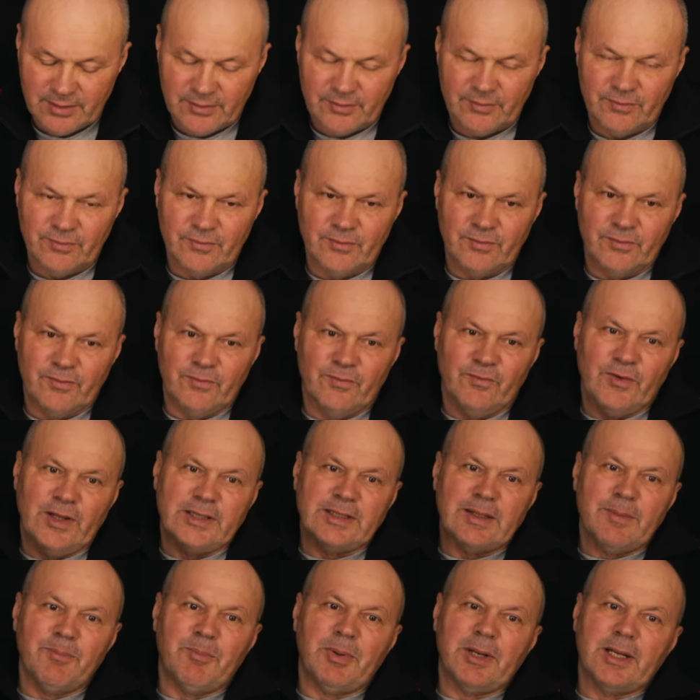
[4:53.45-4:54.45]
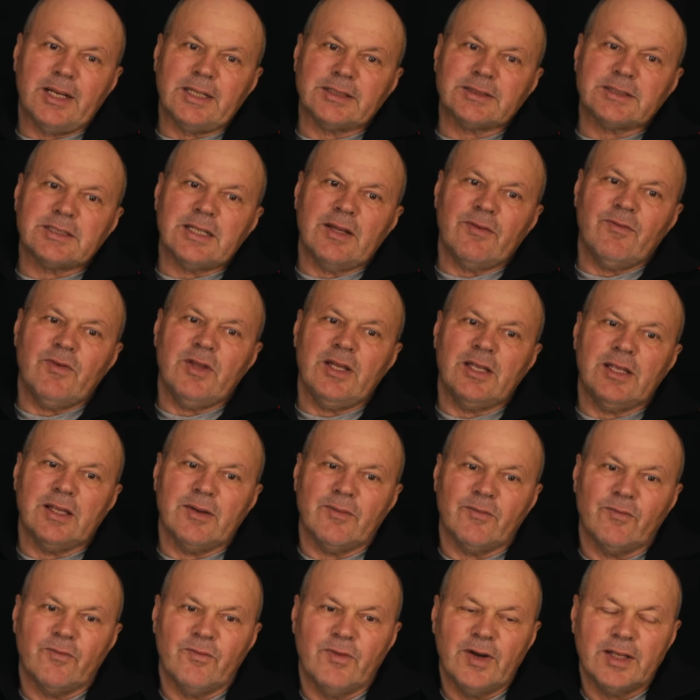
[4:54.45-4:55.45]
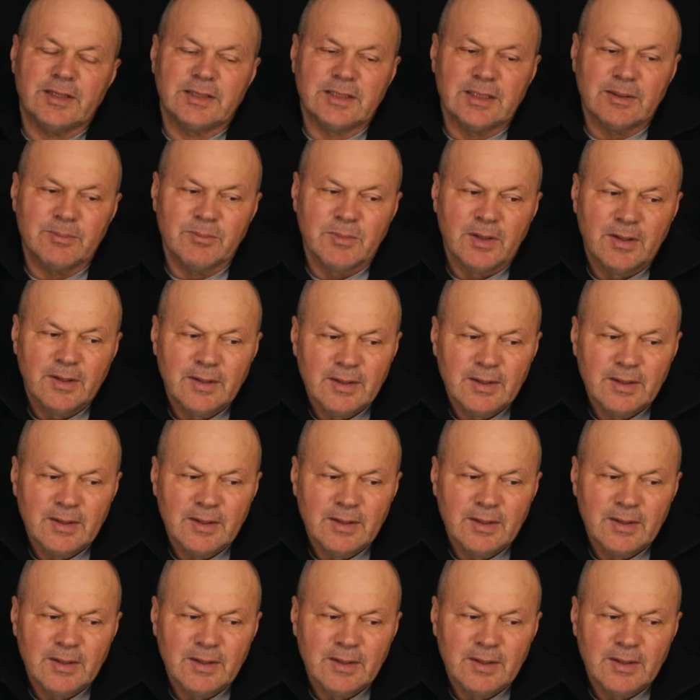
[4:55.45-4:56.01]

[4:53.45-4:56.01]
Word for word: в этом прикосновении, в этом